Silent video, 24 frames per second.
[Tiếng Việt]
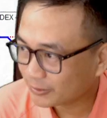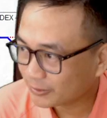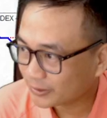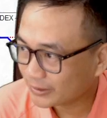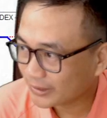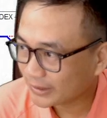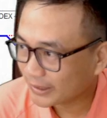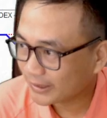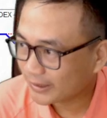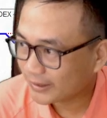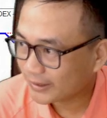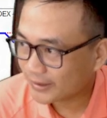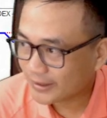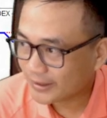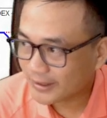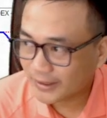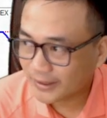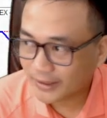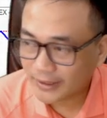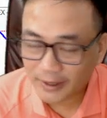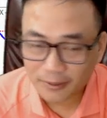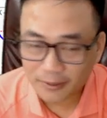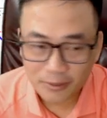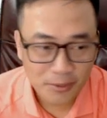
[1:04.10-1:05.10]
tôi thấy nó
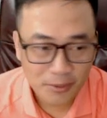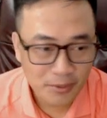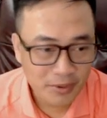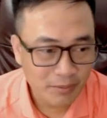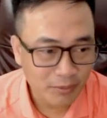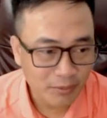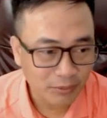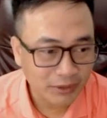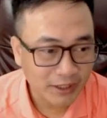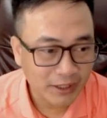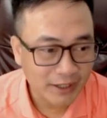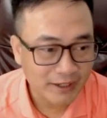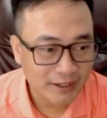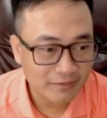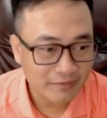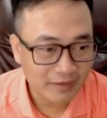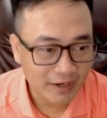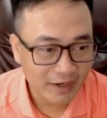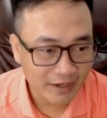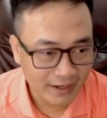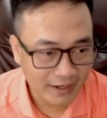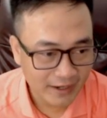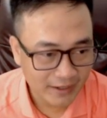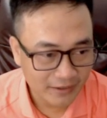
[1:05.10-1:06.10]
đi theo đúng cái mũi tên em
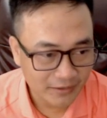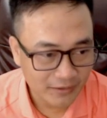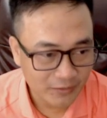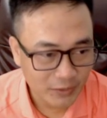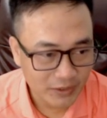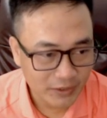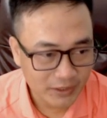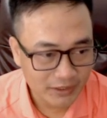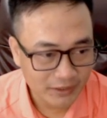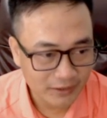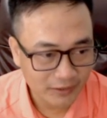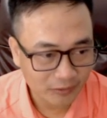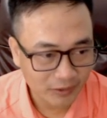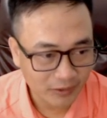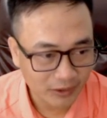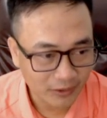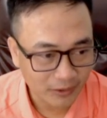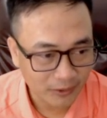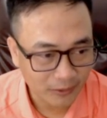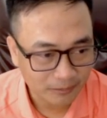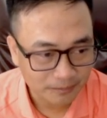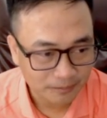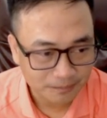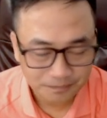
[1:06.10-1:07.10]
vẽ ra cho quý anh chị nhóm tư
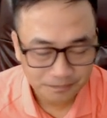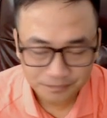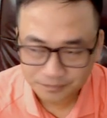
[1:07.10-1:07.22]
luôn